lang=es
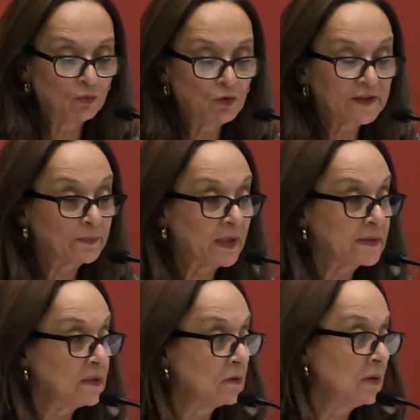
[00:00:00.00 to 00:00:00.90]
como
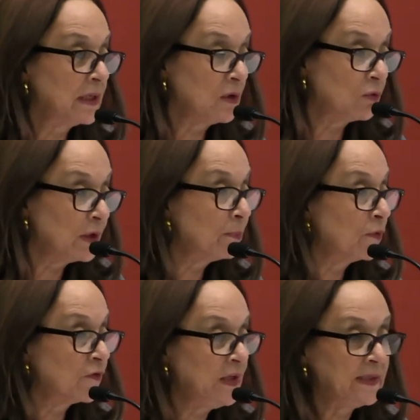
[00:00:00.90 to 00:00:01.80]
expresión del
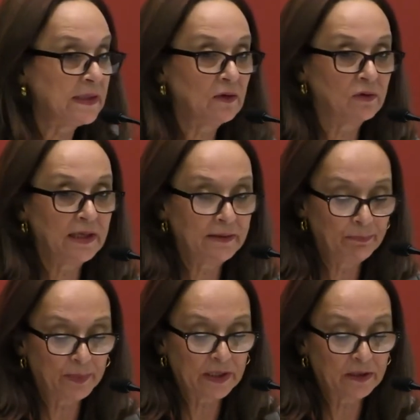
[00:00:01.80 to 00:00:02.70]
cuerpo físico del
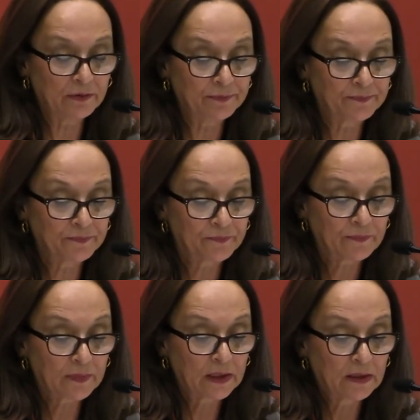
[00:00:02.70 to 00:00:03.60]
imperio.
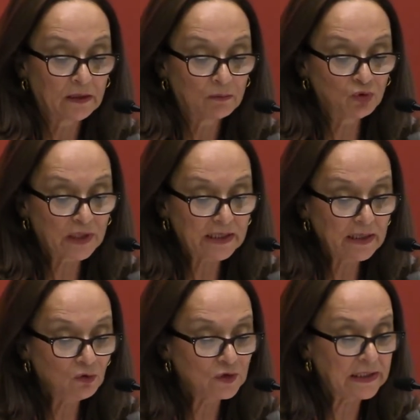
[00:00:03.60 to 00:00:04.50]
Busqué
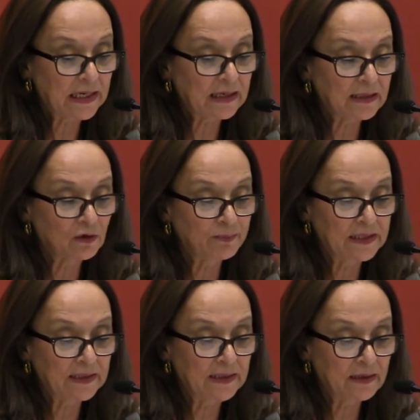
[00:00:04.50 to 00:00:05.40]
dilucidar la
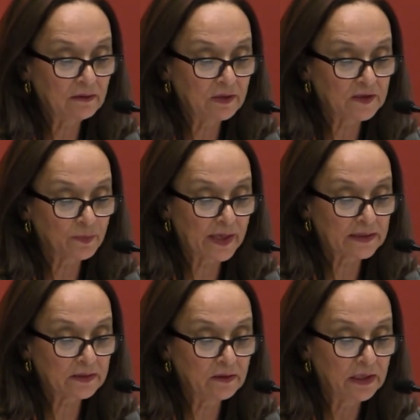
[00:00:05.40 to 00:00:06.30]
geometría de un
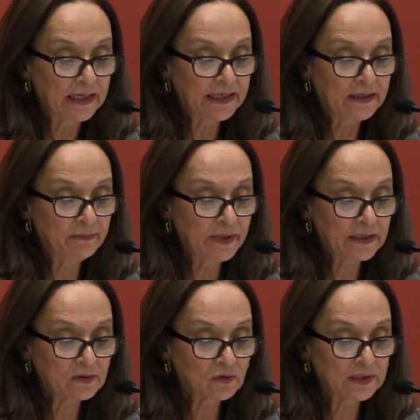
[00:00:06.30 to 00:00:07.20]
espacio
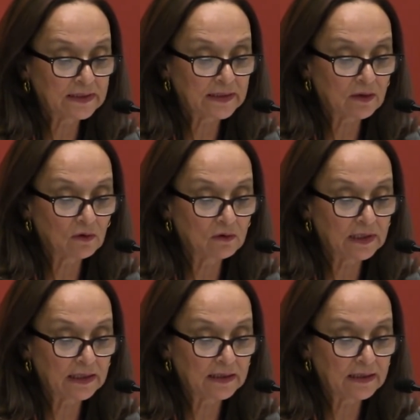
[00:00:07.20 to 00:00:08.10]
inmerso en esta
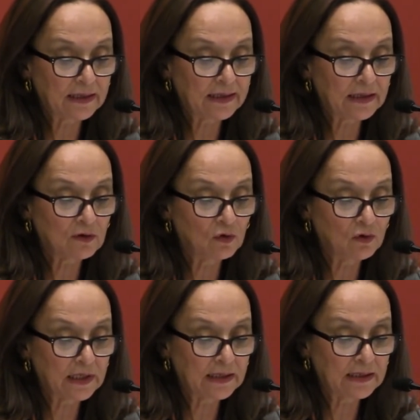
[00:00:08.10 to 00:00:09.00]
colonialidad de la
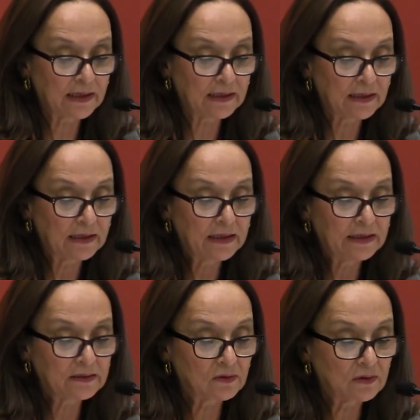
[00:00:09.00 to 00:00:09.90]
colonialidad,
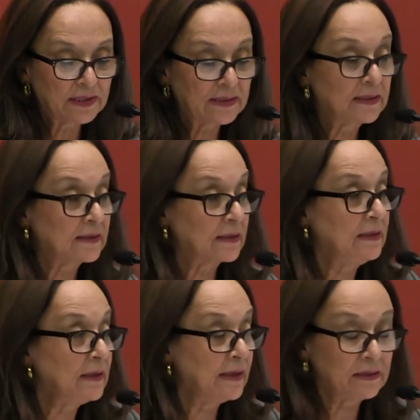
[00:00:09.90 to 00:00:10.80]
esto es,
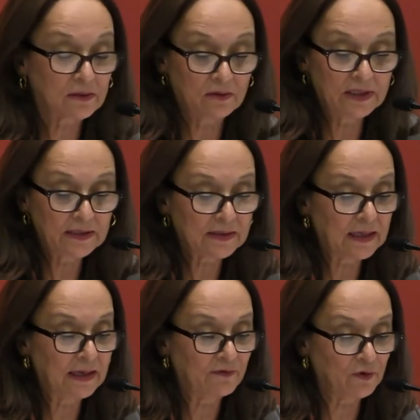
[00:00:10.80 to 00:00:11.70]
esto es
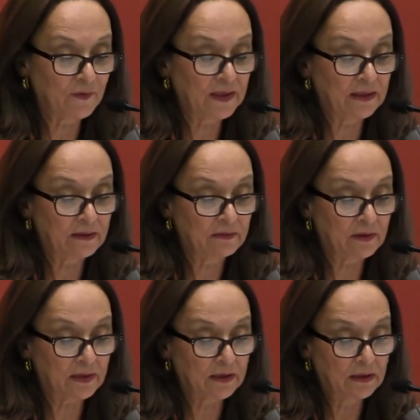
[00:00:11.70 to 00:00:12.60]
la frontera
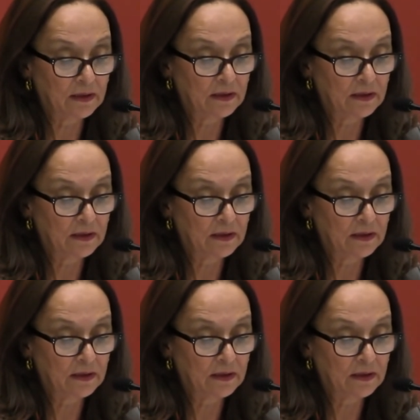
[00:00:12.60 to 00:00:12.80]
norte.